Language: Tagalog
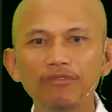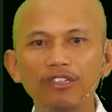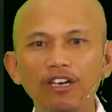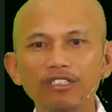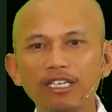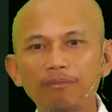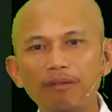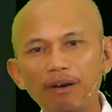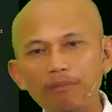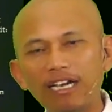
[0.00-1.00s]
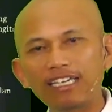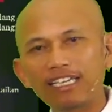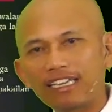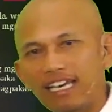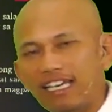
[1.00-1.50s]
no sa
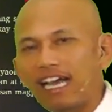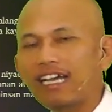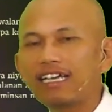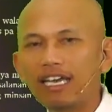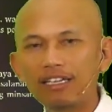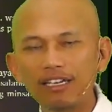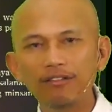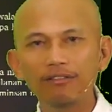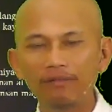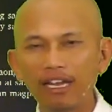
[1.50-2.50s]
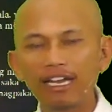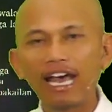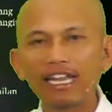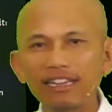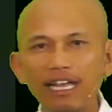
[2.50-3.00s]
pamamagitan niya. Kaya nga yung
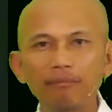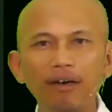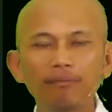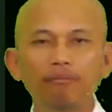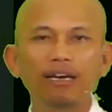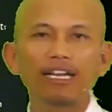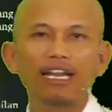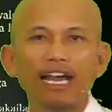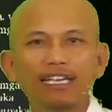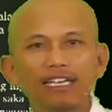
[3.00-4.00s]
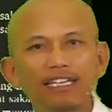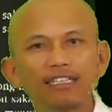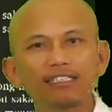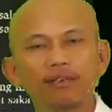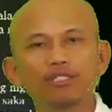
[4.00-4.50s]
lahat na manalangin
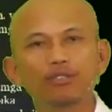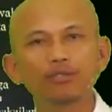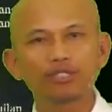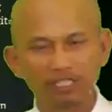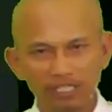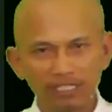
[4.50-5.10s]
sa Diyos,